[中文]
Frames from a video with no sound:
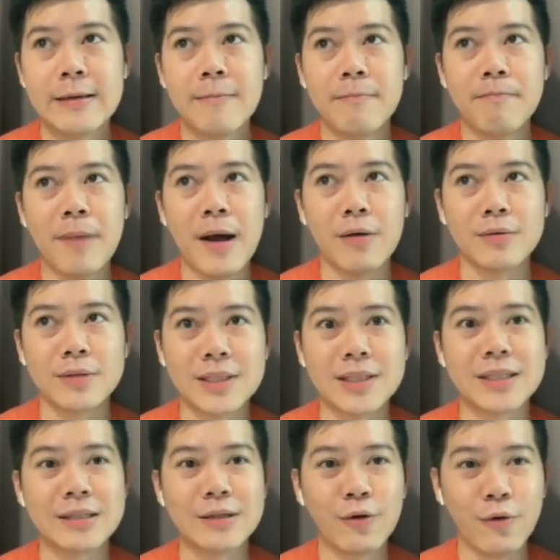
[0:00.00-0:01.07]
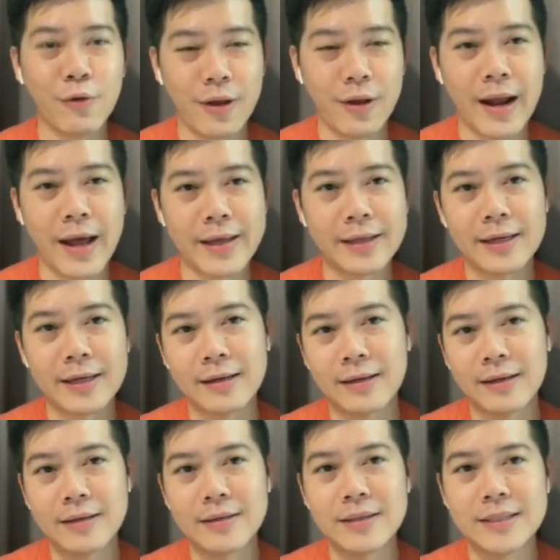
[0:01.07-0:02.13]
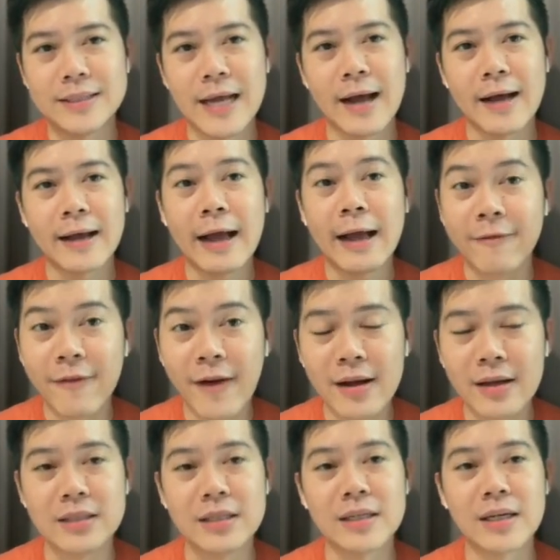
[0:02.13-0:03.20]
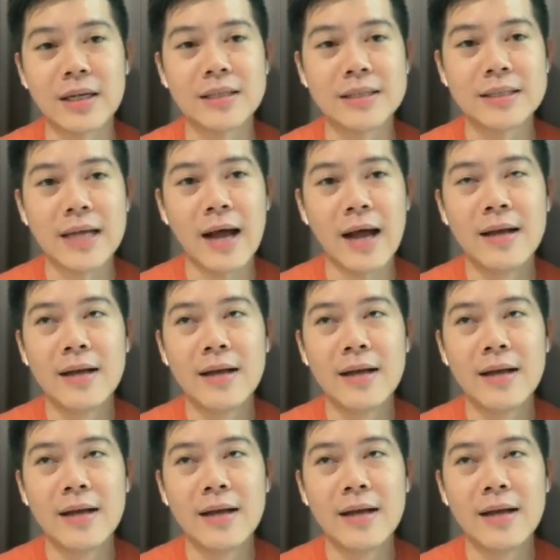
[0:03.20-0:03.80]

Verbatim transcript: 保持回来一个更加开放以及更加